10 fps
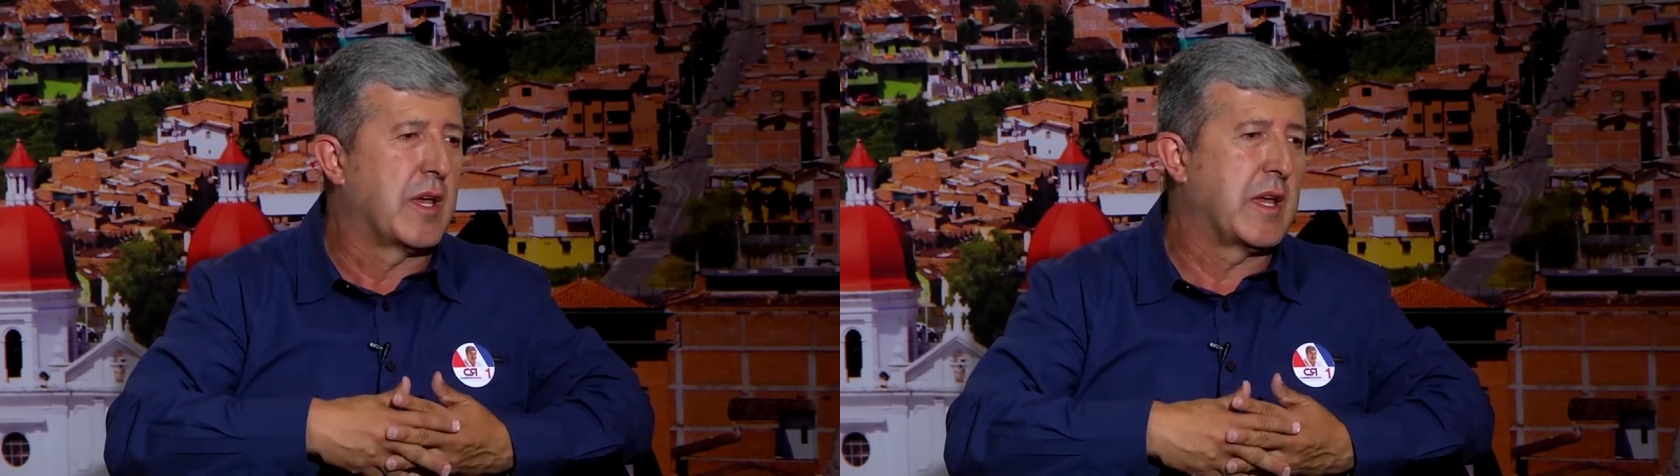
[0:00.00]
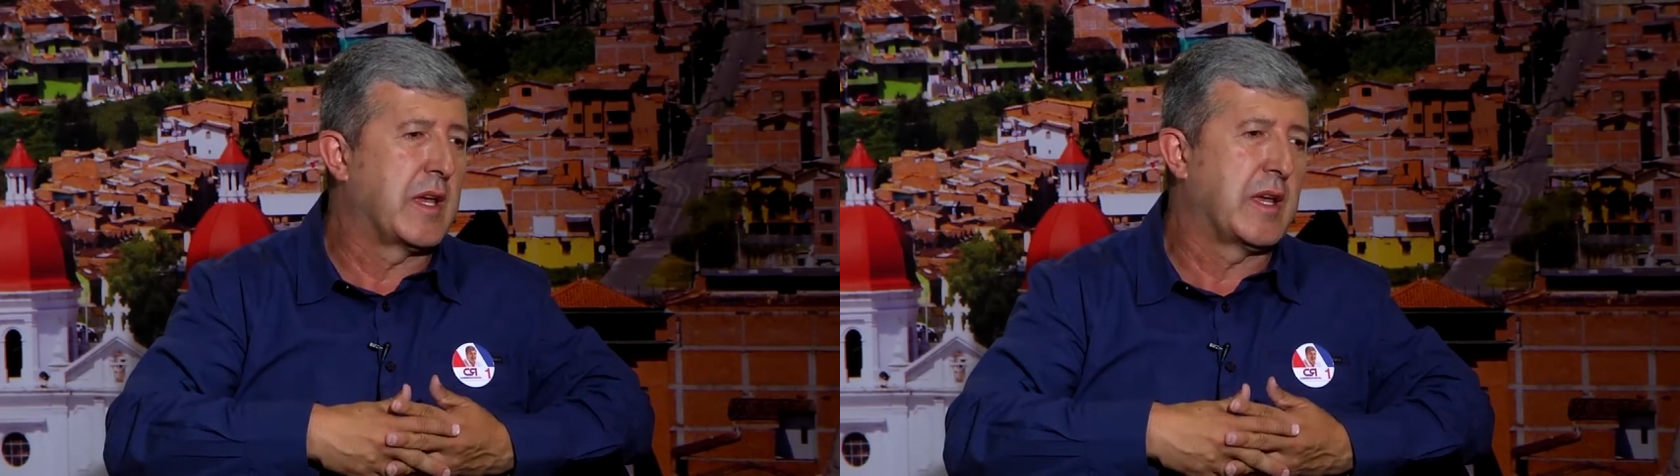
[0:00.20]

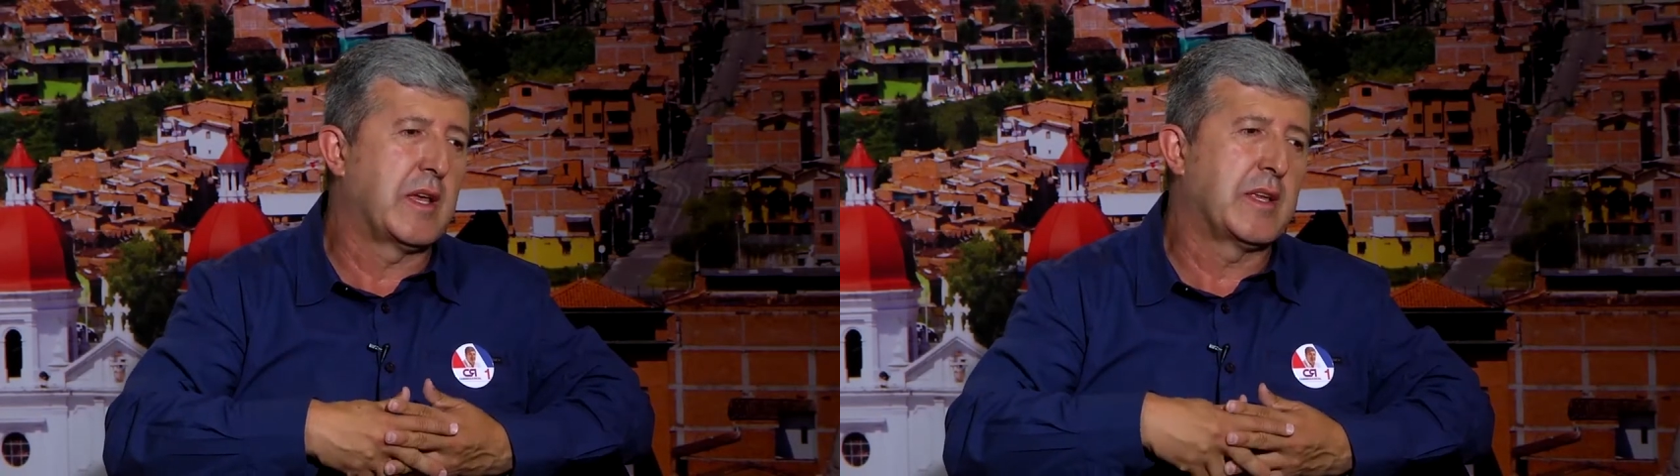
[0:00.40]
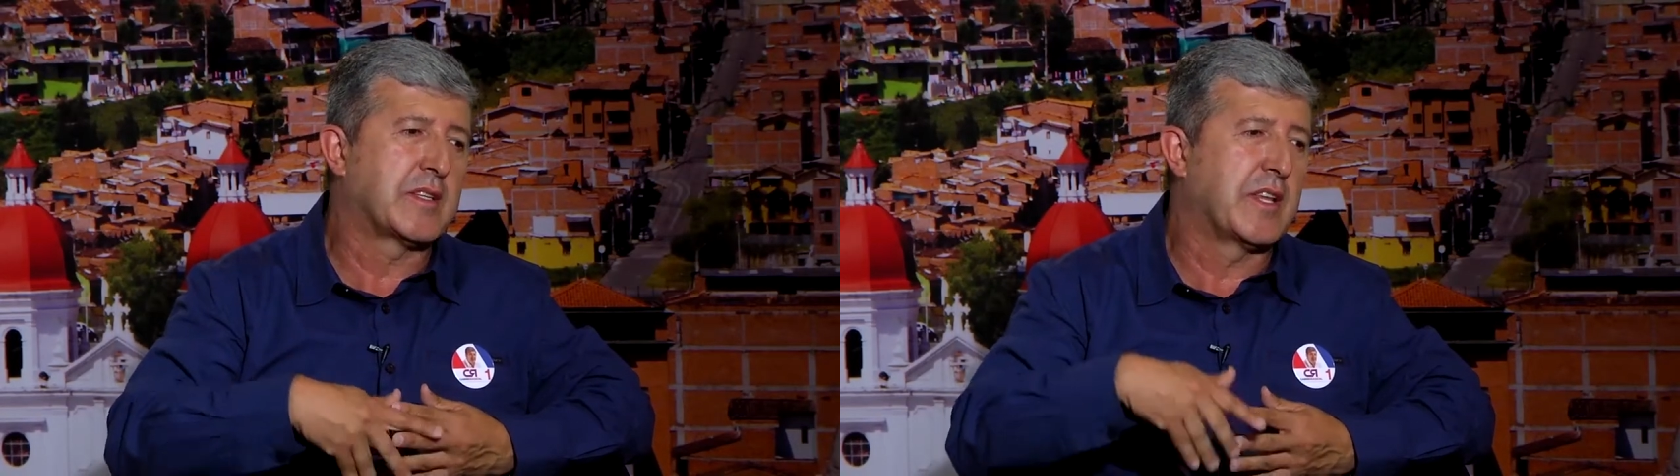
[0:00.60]

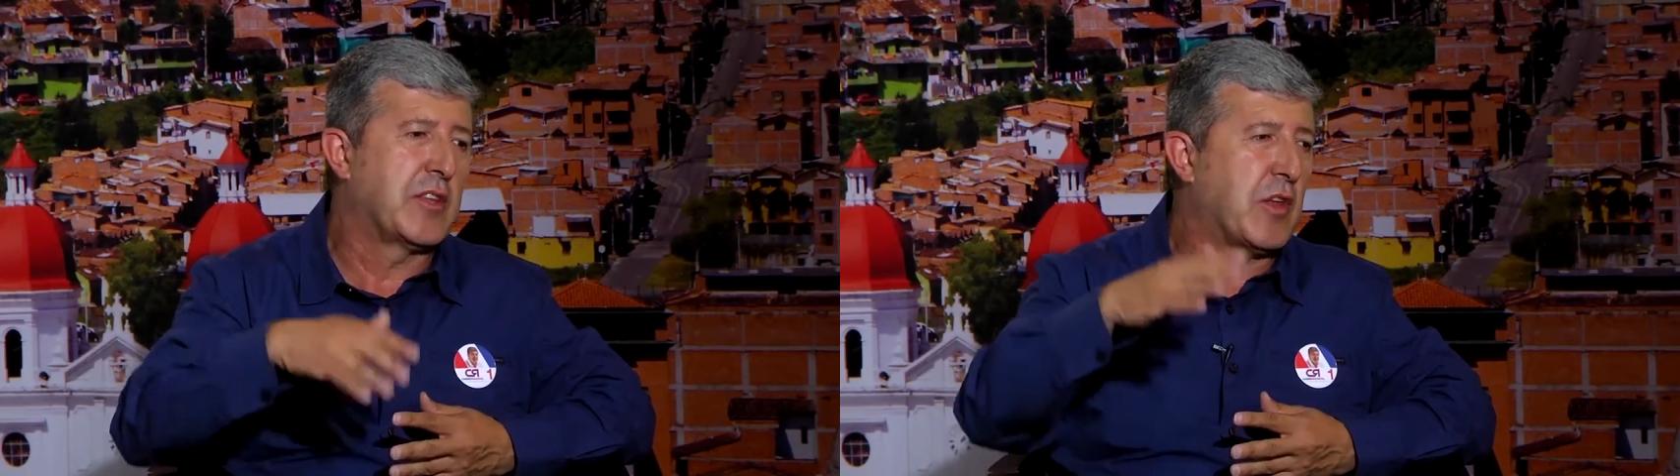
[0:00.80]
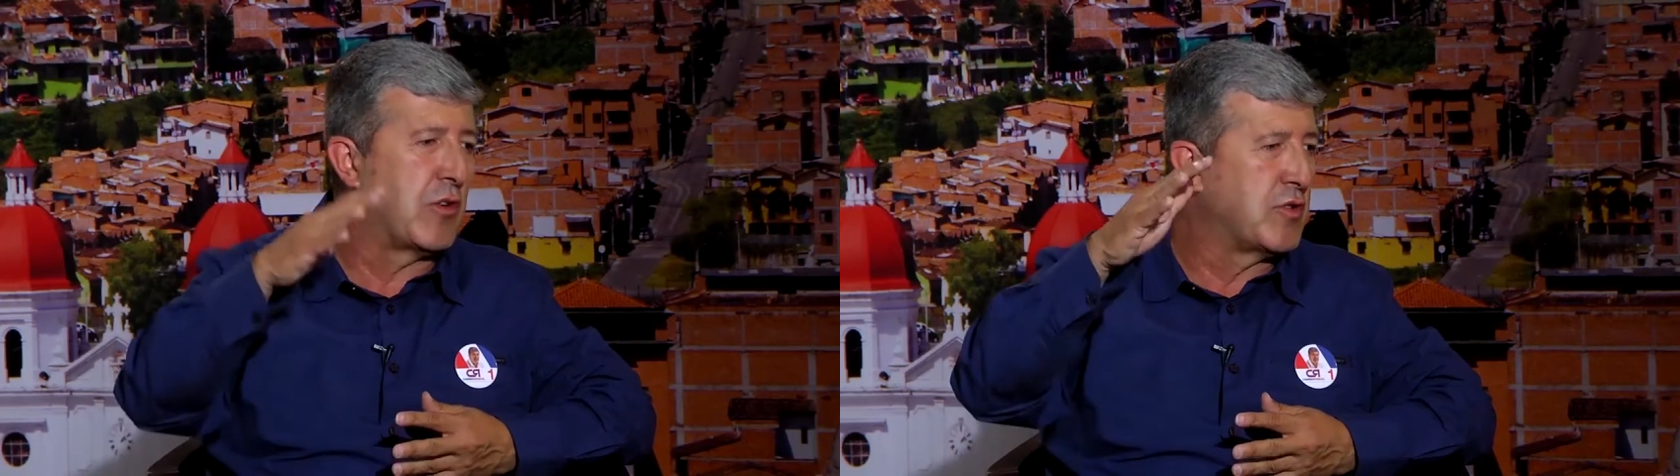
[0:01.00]
eh,
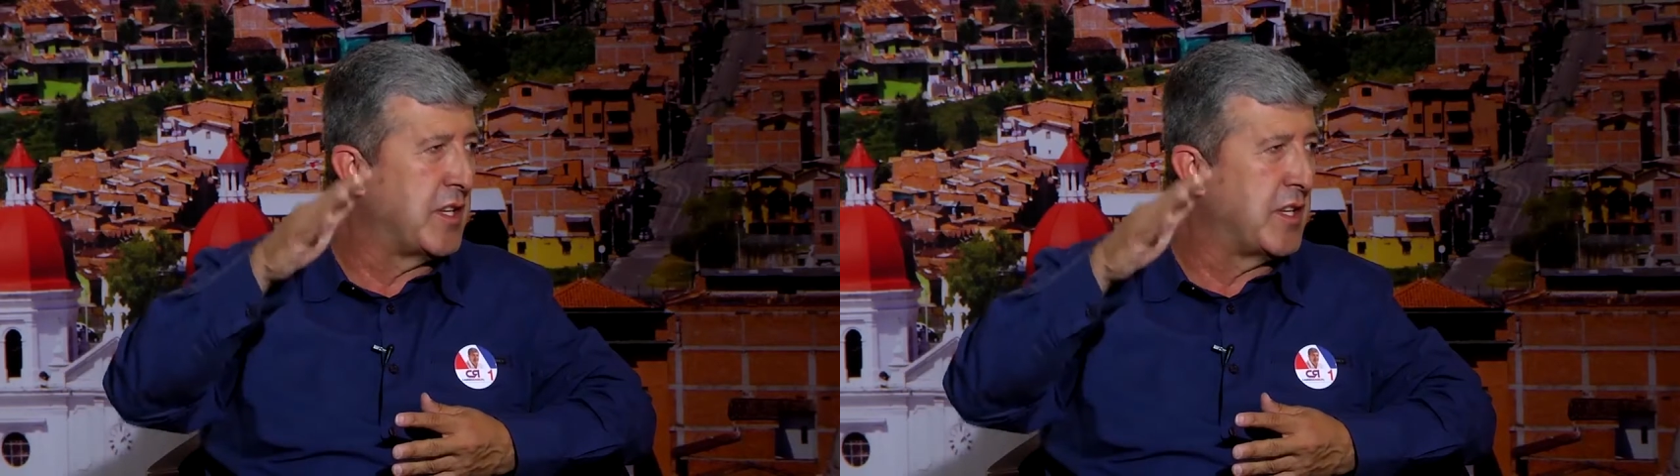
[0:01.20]
escrito a los